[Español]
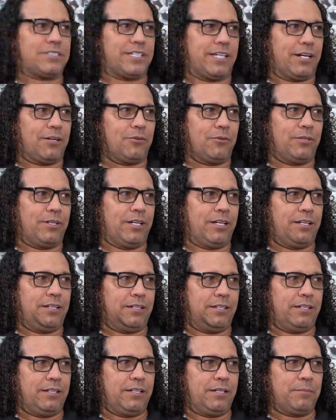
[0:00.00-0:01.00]
de hacerlo en,
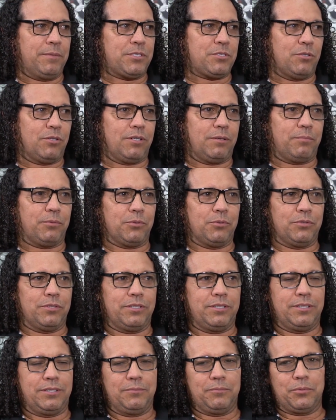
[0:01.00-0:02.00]
las emisoras por
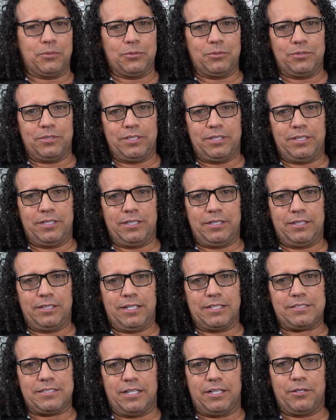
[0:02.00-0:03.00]
donde, por donde,
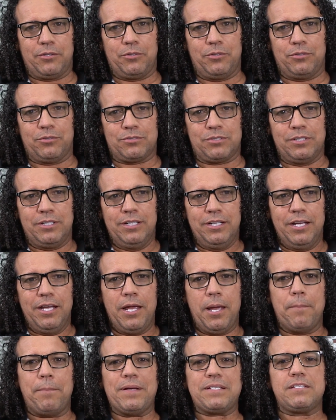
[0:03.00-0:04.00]
gracias a Dios,
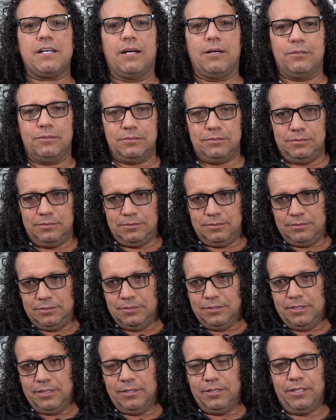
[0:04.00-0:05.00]
he pasado,
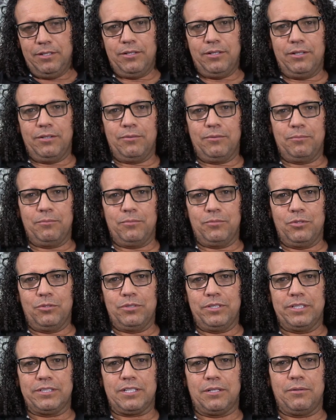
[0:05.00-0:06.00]

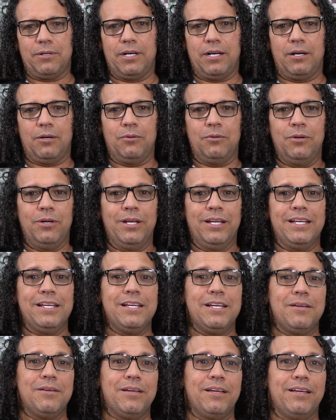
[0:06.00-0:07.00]
donde he trabajado.
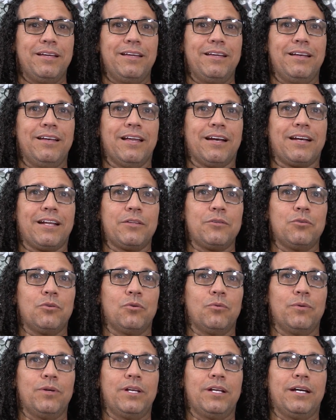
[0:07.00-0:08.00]
La
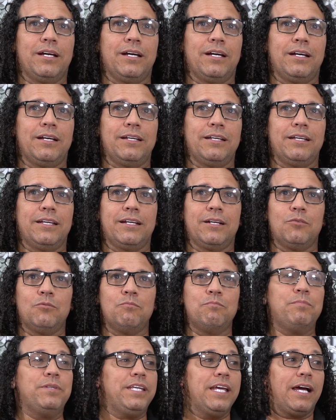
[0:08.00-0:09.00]
radionovela era
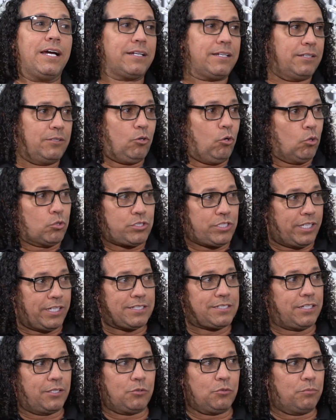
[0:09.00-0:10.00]
un viaje, o
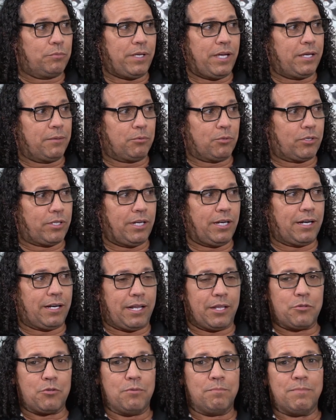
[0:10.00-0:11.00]
sigue siendo un viaje porque la
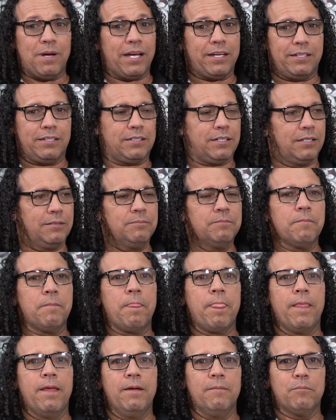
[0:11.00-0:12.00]
radio es mágica.
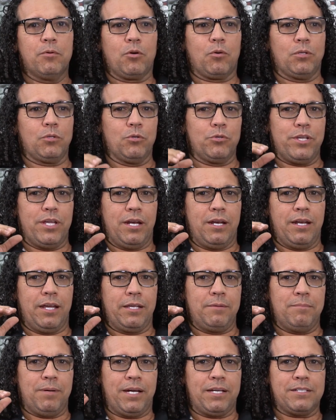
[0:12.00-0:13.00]
Pero cuando ya
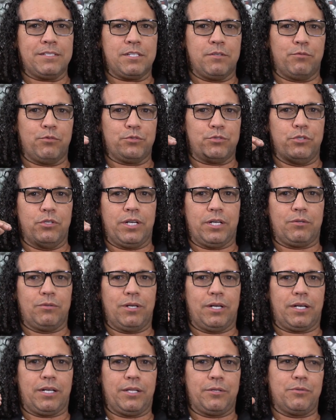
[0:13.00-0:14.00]
la imagen se fusiona
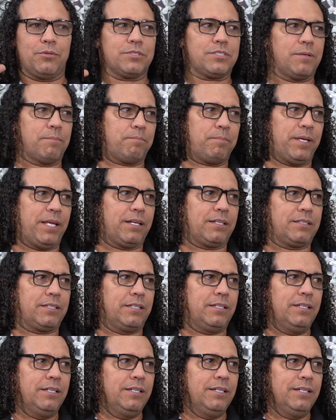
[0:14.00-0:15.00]
con la radio, ya se
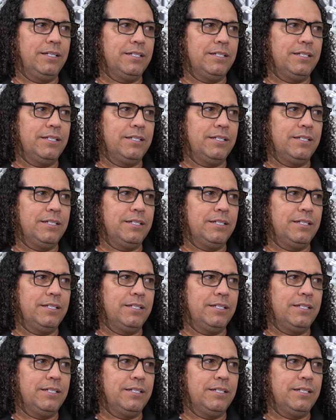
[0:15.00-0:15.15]
pierde